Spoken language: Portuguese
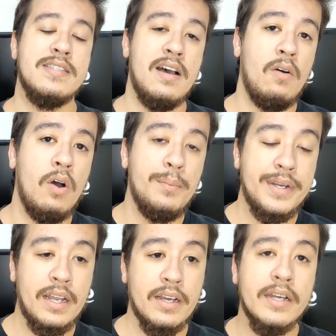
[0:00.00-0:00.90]
essa
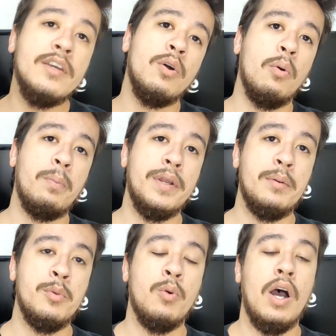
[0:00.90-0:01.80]
obra ela ganhou o
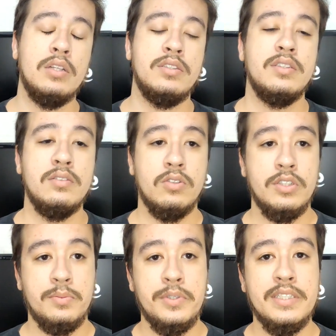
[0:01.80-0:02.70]
prêmio Watts em
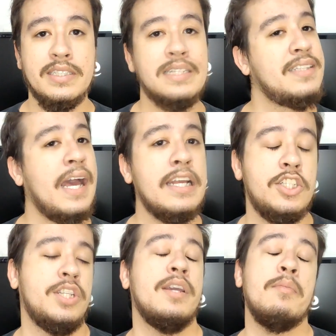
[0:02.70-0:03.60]

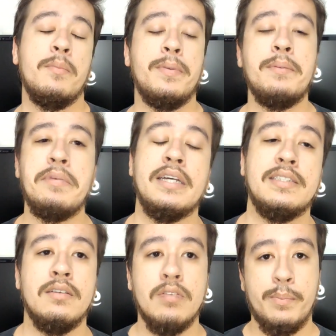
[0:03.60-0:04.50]
2017, que é uma
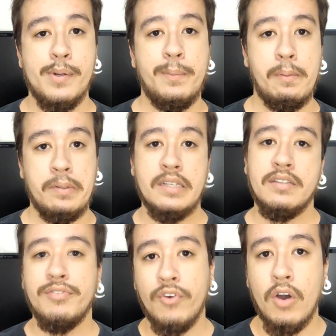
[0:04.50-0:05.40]
premiação da própria
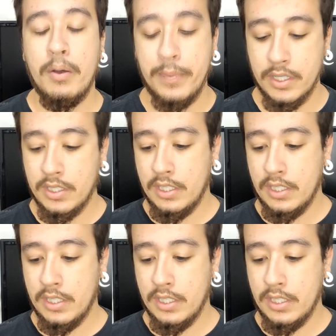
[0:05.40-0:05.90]
plataforma.